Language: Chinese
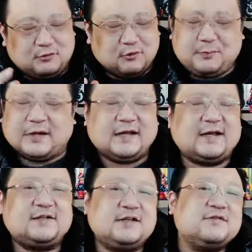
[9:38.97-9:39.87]
我本
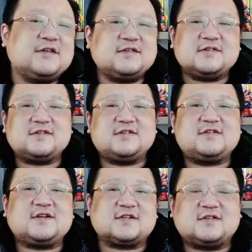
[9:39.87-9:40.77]
来是因为
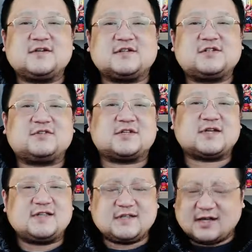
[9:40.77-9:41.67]
这个测试我
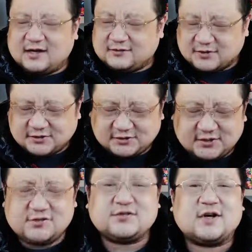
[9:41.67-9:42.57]
参加了，我是
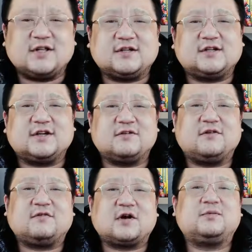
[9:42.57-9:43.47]
真觉得这个
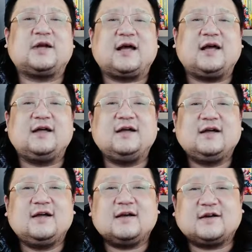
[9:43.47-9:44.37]
我玩不来，
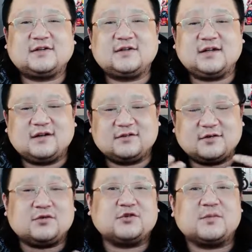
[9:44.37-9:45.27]
可是呢，所
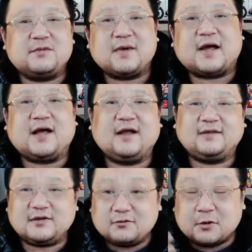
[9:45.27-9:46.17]
以我就没买。
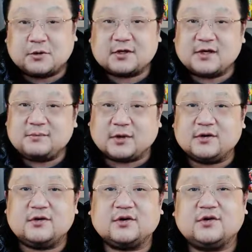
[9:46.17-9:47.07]
但是我不是跟
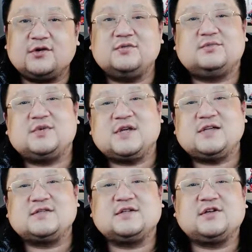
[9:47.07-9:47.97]
朋友 home
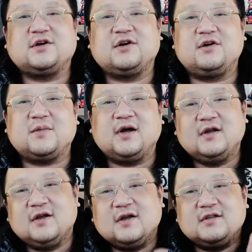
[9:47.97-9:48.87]
ps 的账号吗？
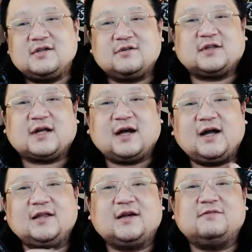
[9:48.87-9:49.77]
结果
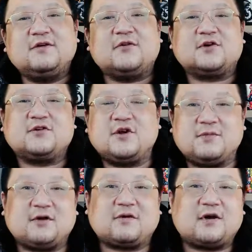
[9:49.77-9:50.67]
他呢问我说要
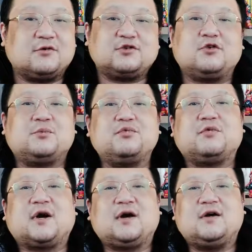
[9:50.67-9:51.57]
不要玩，我说我不
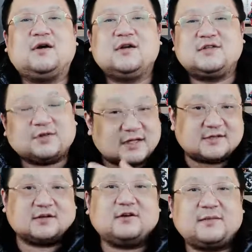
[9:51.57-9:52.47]
玩。结果他
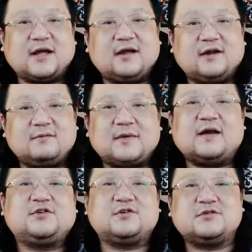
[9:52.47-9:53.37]
自个儿买了，买
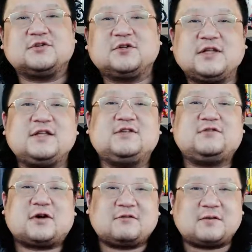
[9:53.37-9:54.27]
了之后跟我说，那你就
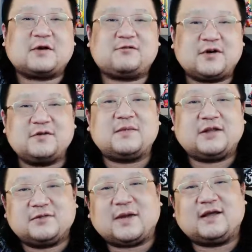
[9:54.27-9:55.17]
玩玩吧，反正买
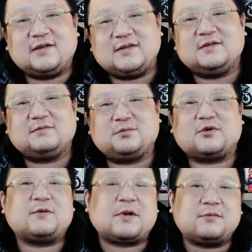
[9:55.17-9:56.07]
都买了，你不
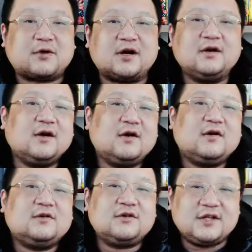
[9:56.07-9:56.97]
玩白不玩。
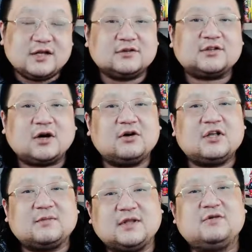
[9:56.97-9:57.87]
我说也有道
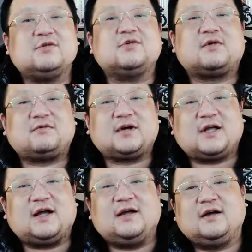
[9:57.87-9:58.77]
理吧，那我就玩玩
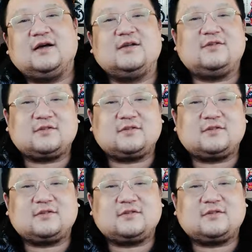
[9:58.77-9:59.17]
看啊。